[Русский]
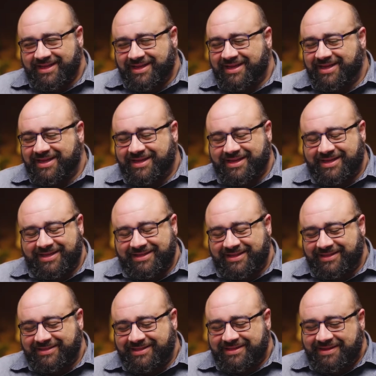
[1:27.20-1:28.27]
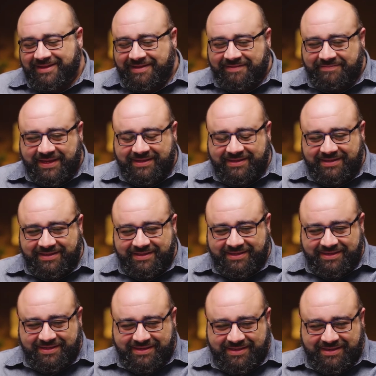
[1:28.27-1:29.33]
Yeah, I mean...
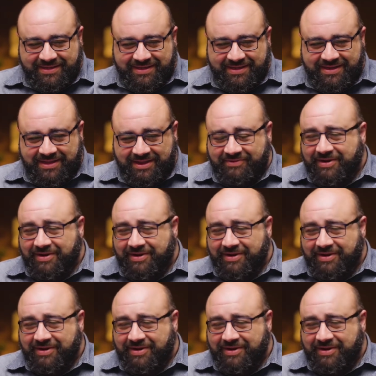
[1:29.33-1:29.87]
Прежде